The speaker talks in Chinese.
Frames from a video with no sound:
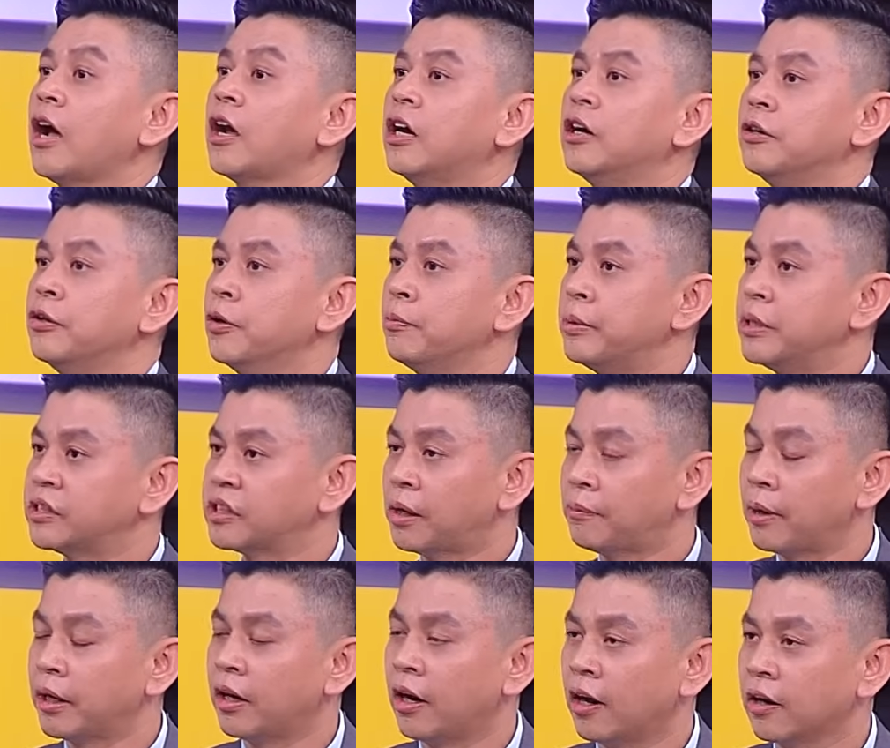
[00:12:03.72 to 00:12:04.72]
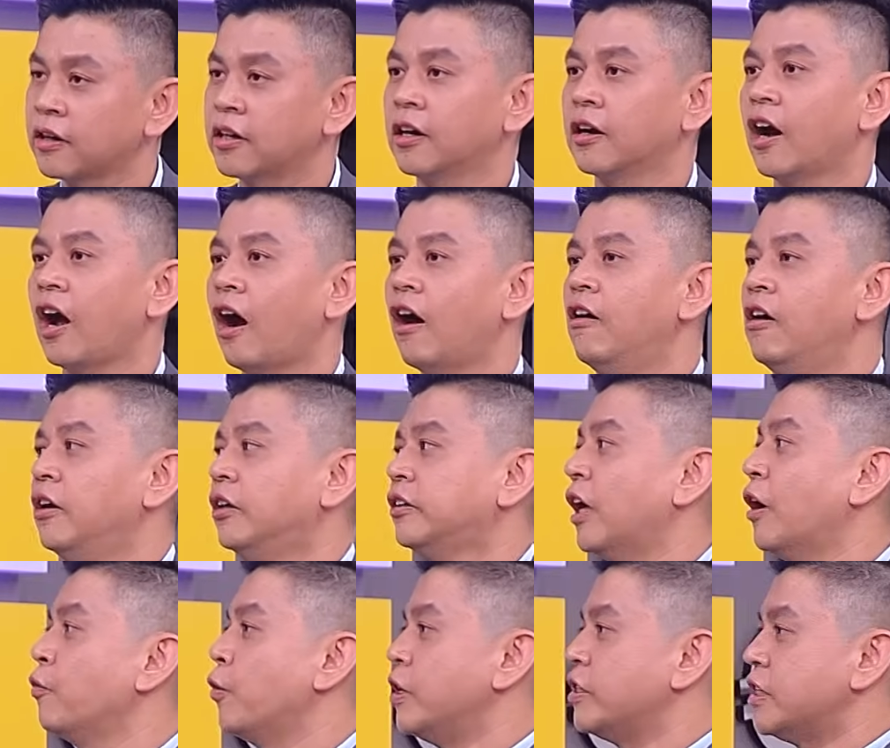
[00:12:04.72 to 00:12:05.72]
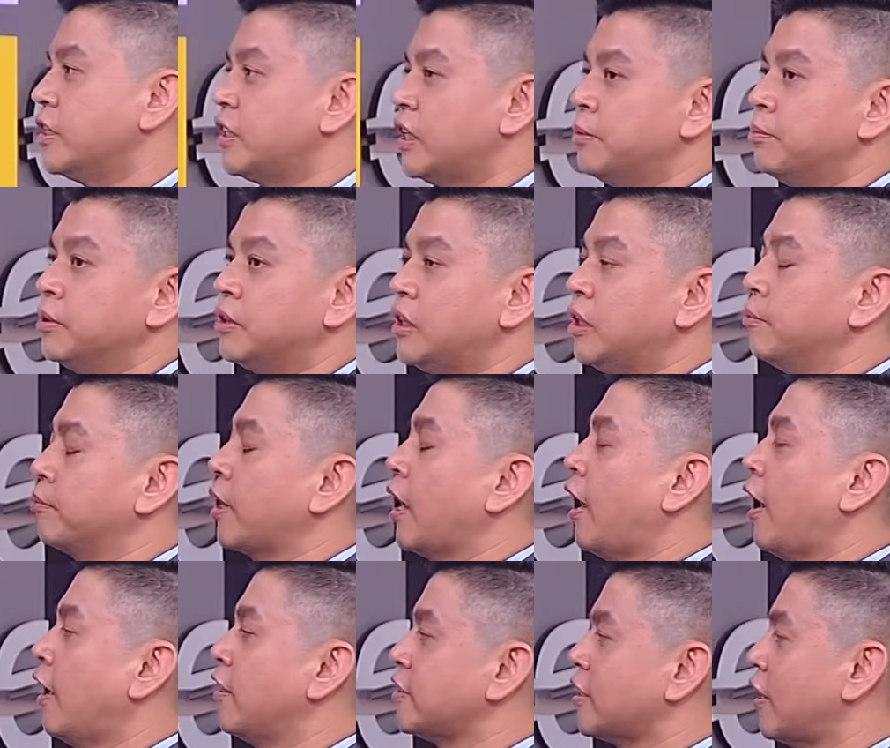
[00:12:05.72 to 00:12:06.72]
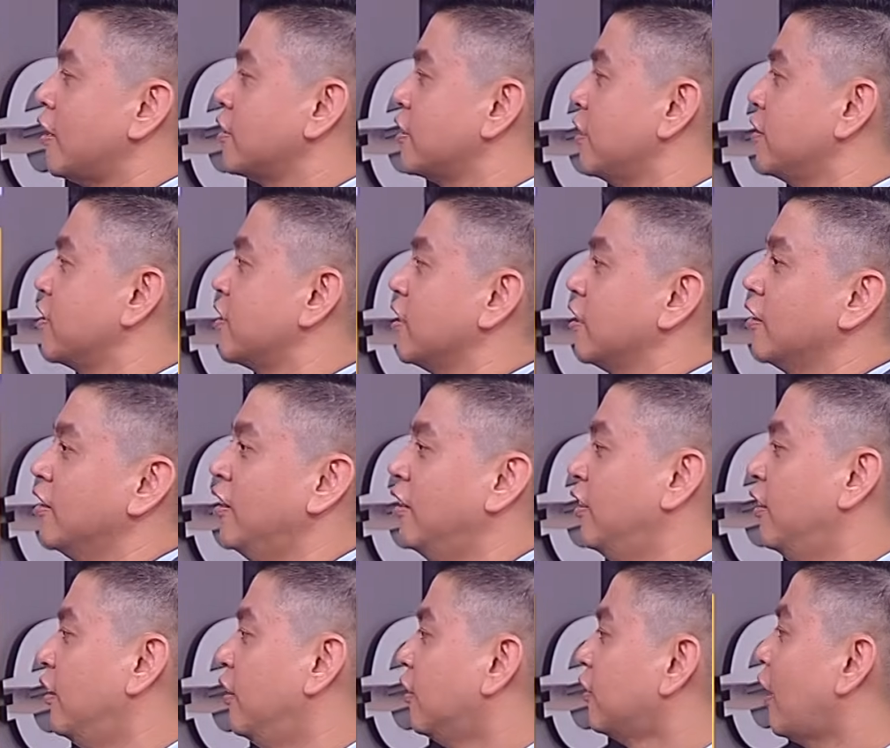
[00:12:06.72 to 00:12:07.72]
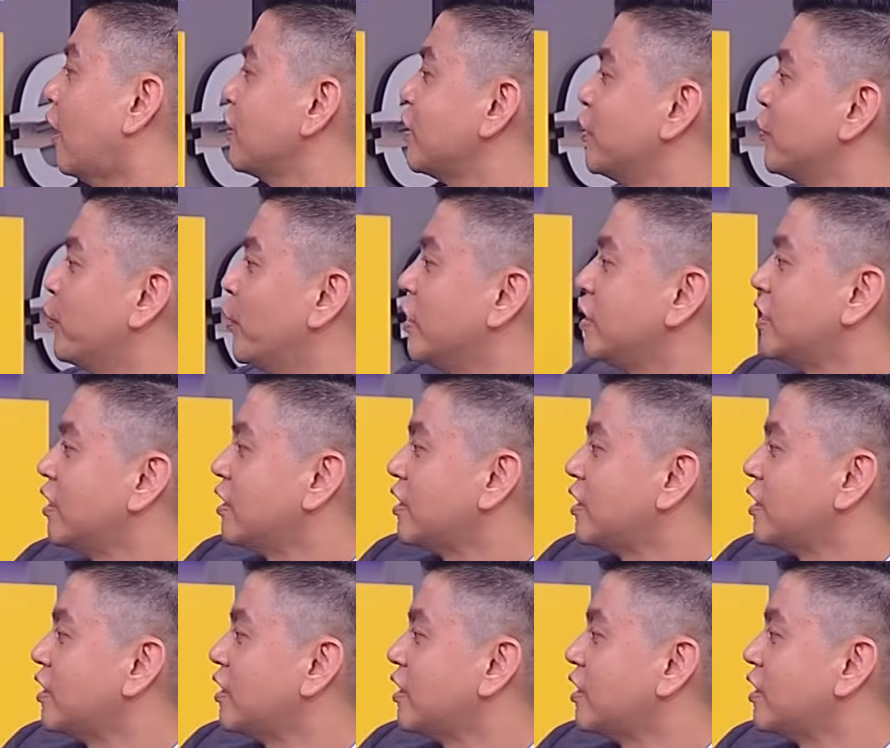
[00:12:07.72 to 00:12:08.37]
可能有比上半年来更好，但位阶低不低？我们看汉翔的现形。它其实未接